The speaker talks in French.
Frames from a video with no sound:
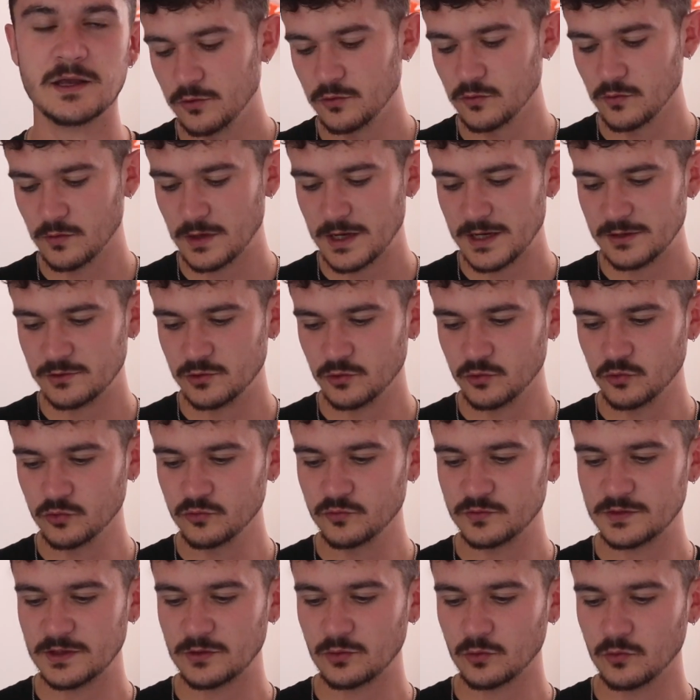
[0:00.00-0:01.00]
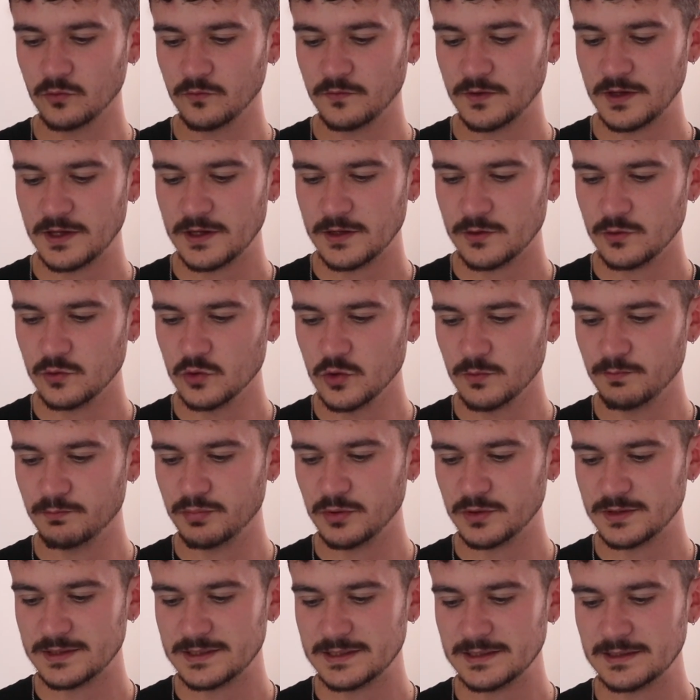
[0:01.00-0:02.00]
Donc là du coup je vous ai trouvé une
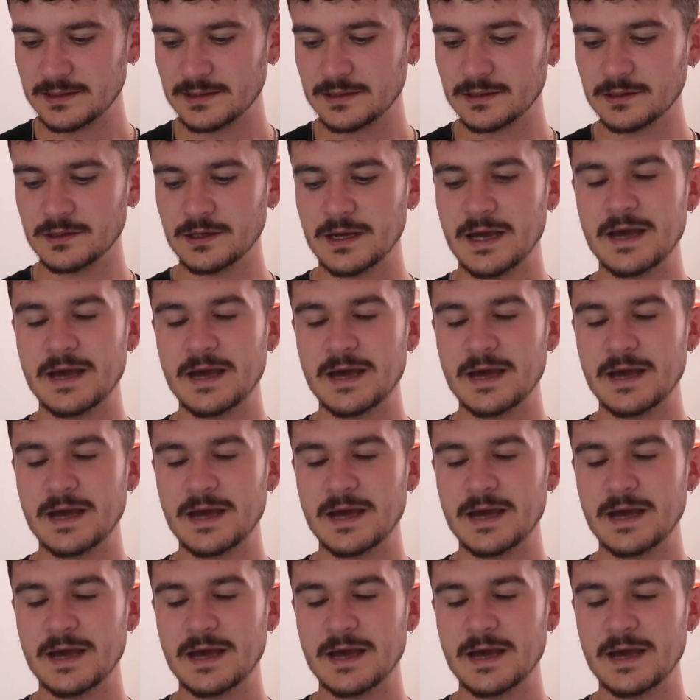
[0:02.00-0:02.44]
petite